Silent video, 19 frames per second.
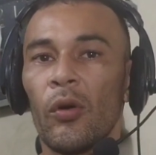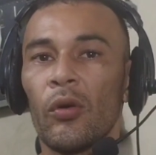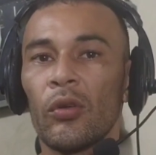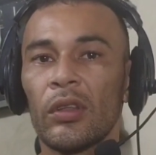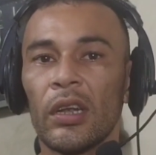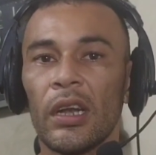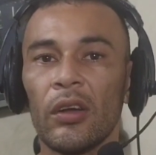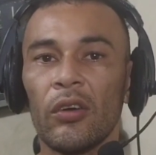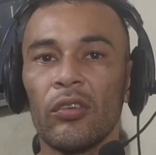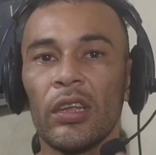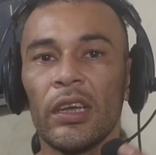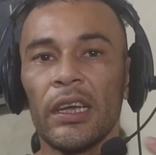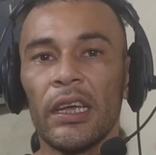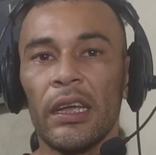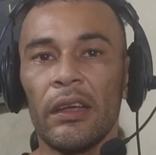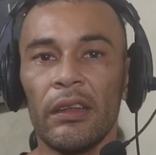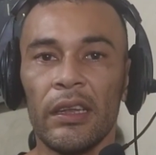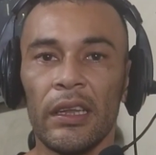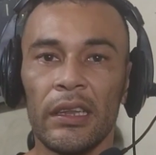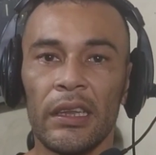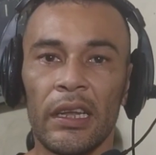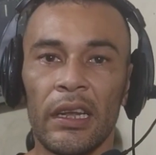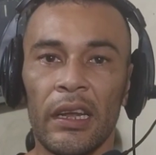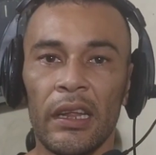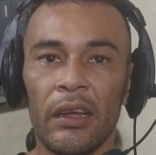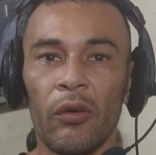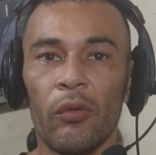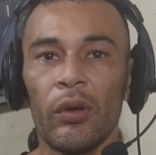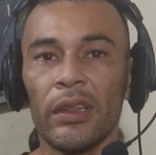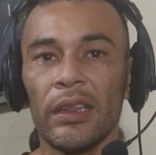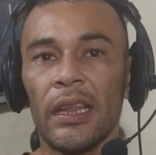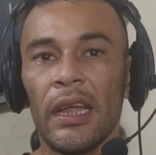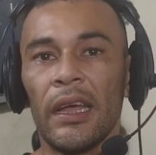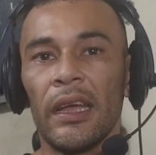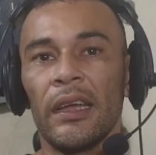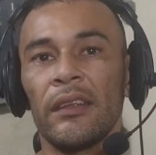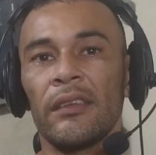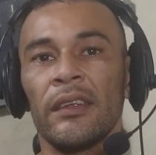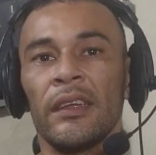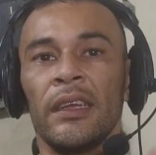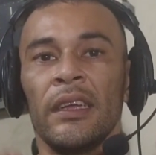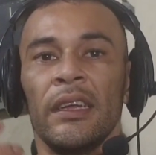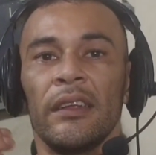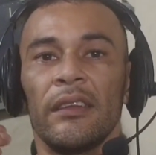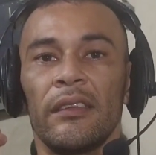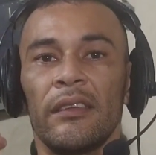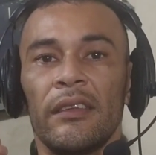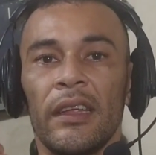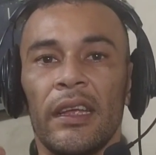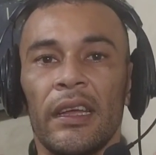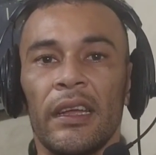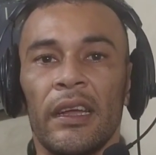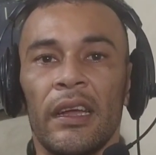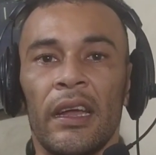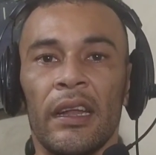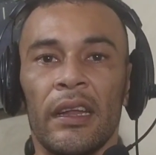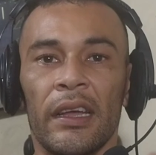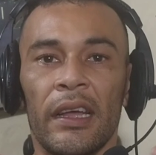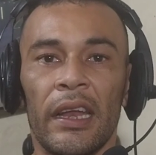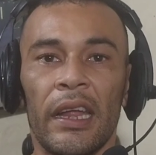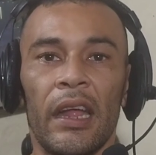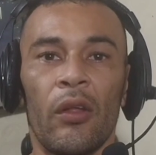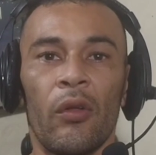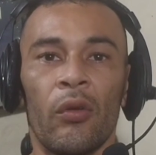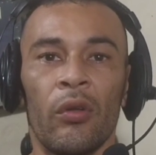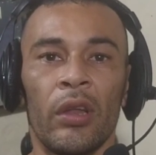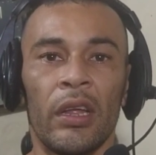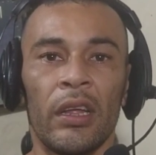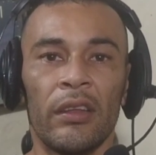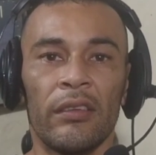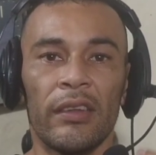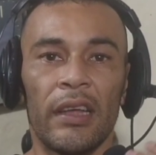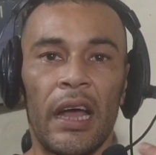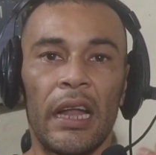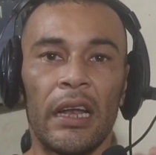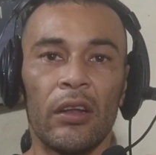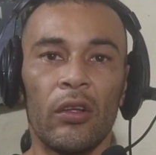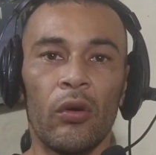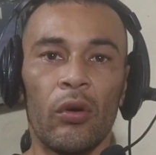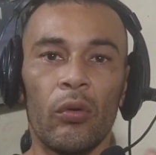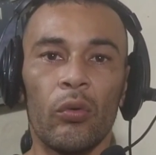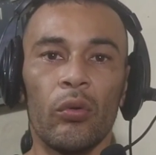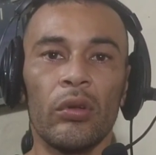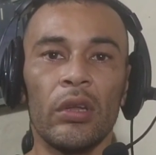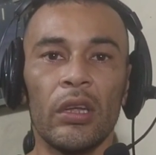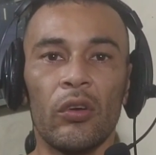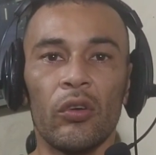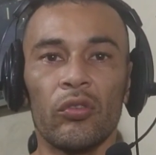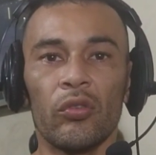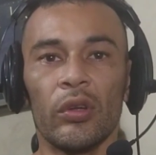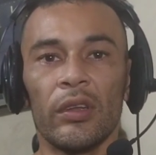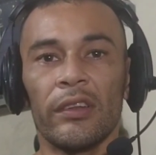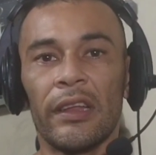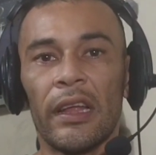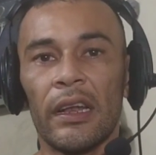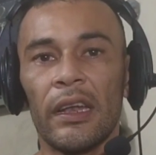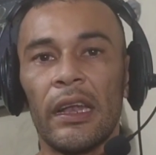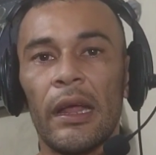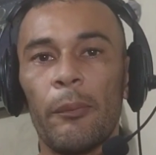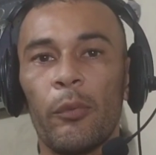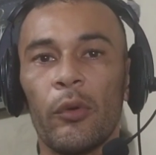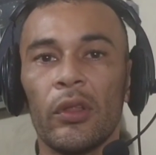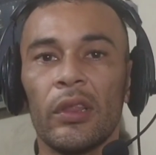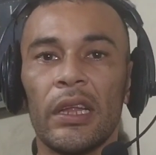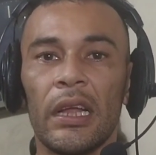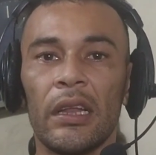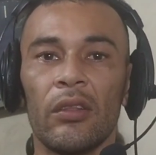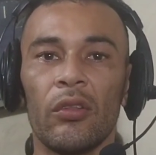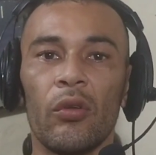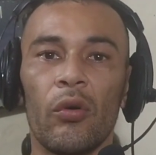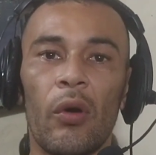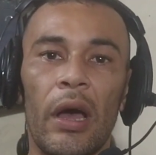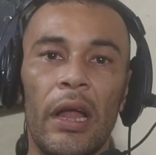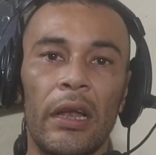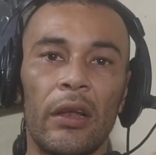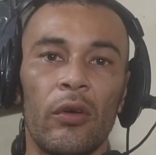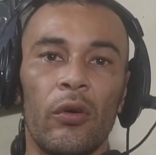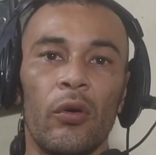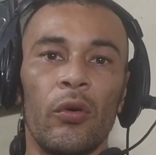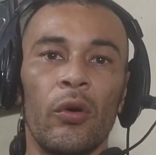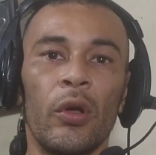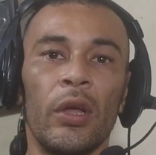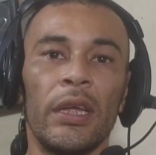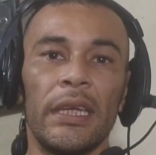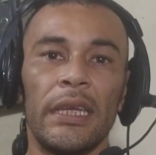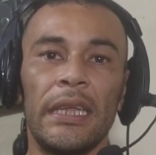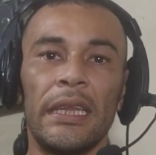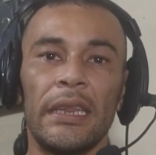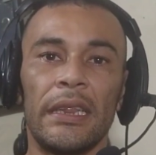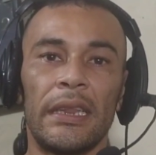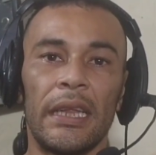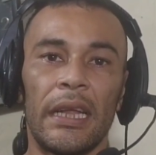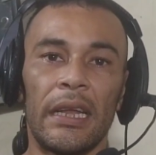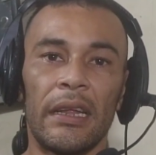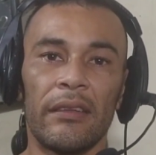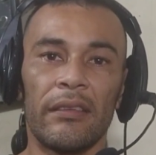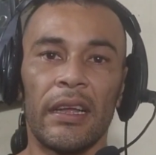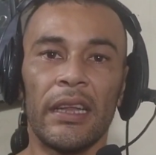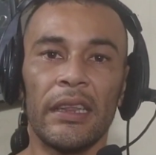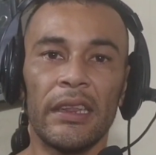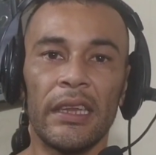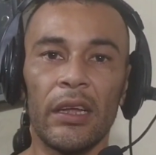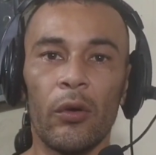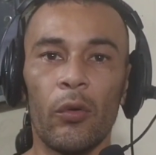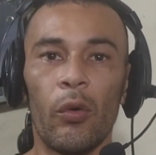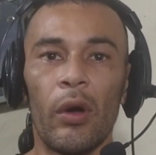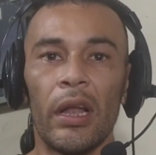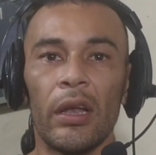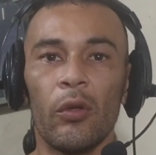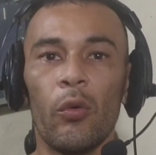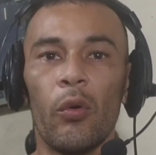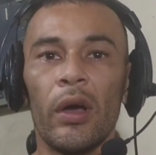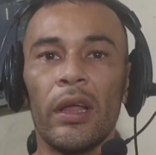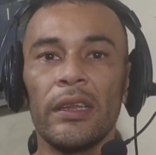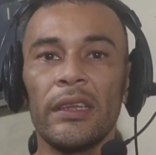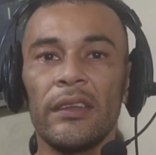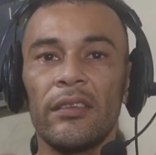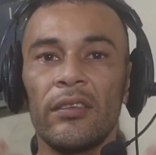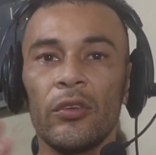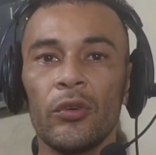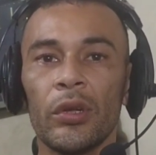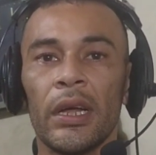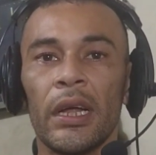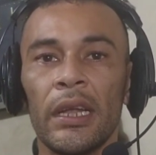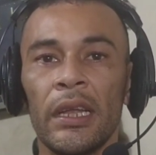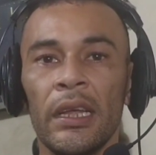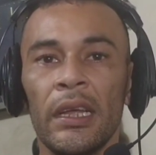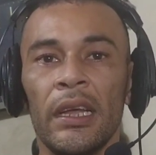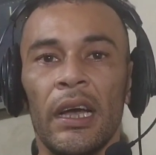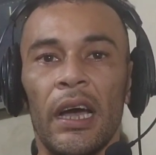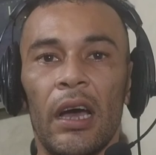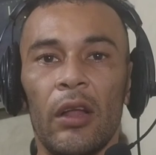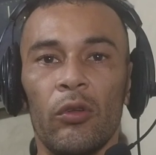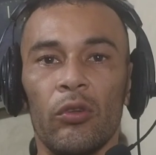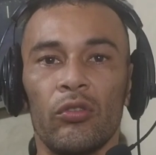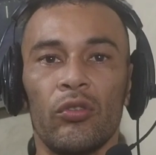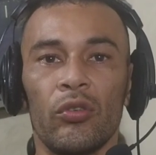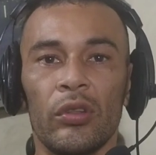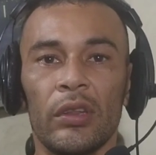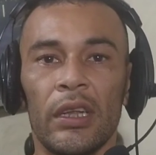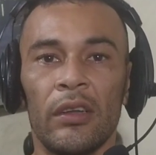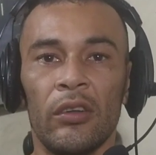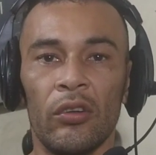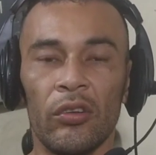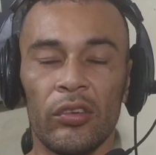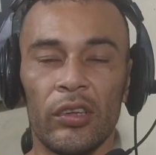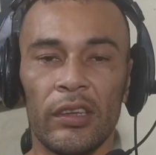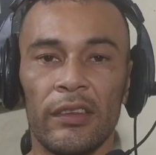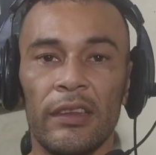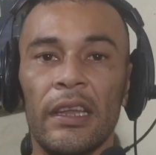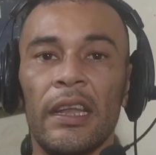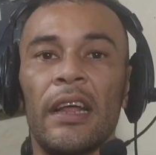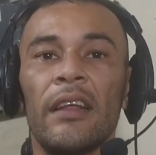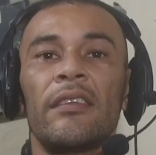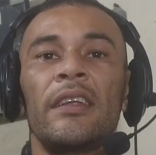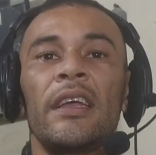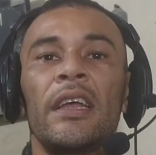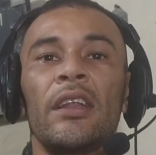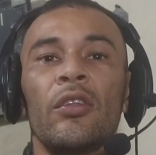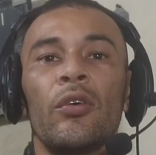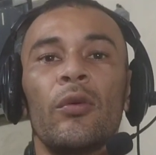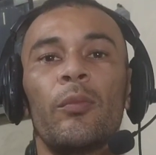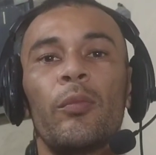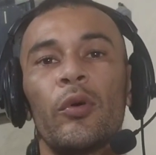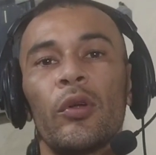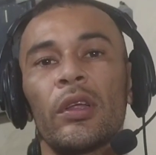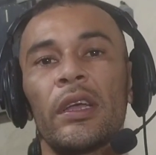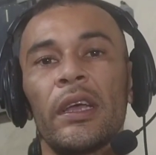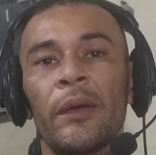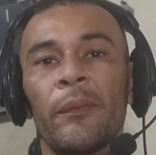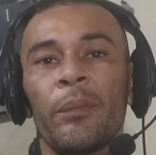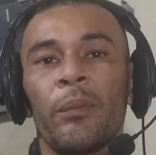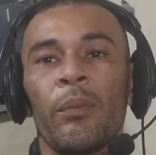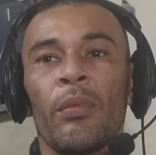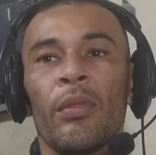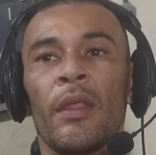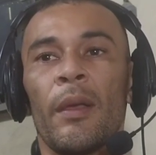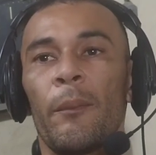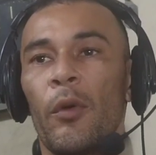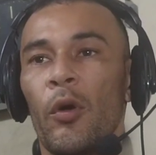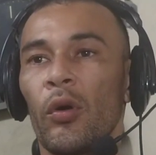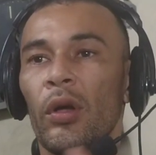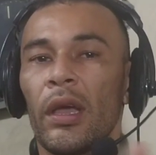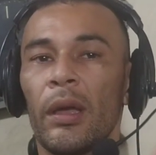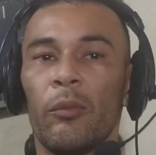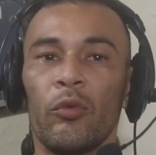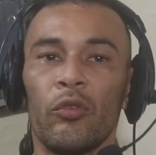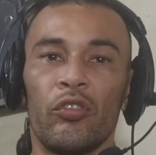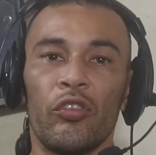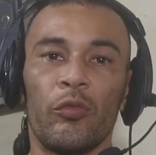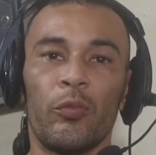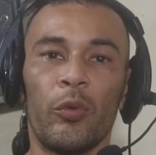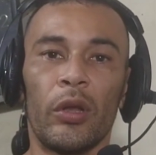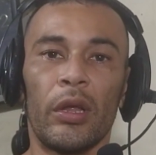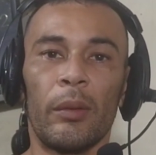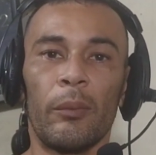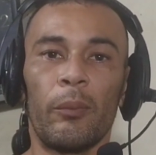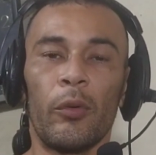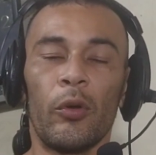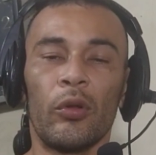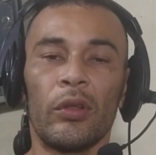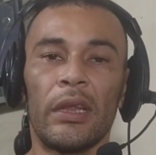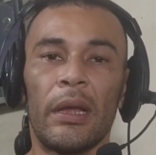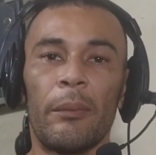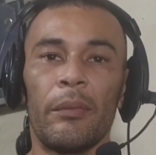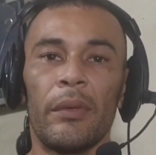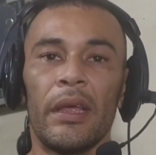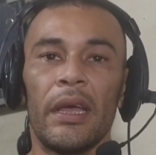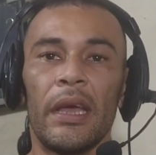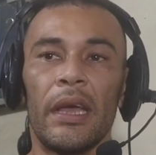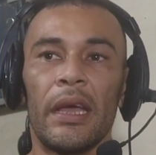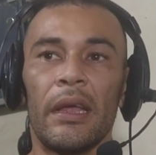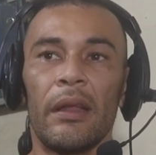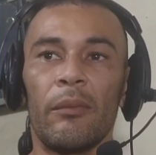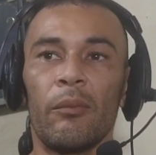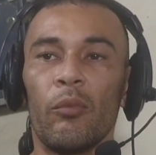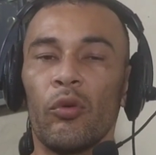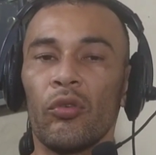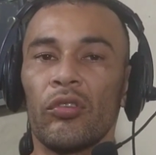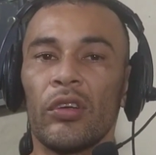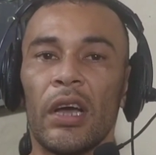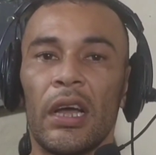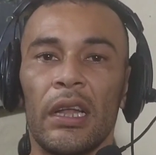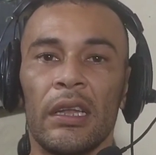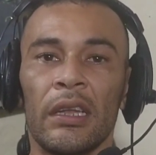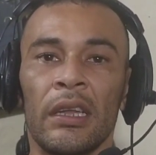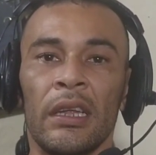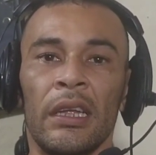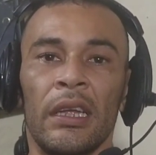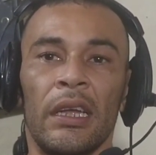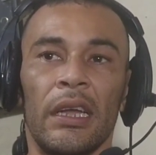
Otra cosa que deben de tener en cuenta es ser creadores algo únicos o estarle aportando algo interesante o algo adicional a los contenidos que estén haciendo porque veo que muchos por ejemplo también buscan